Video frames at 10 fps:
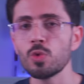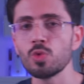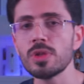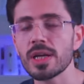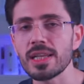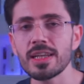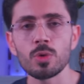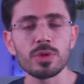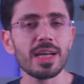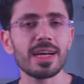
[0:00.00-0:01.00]
جدودك اللي انا
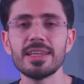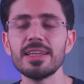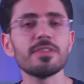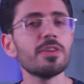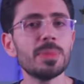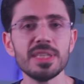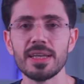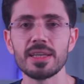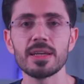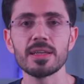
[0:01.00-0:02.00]
قلت لك عليه في
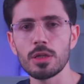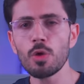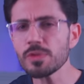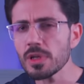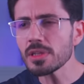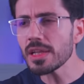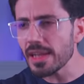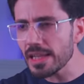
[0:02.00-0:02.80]
البدايه لو افترضنا ان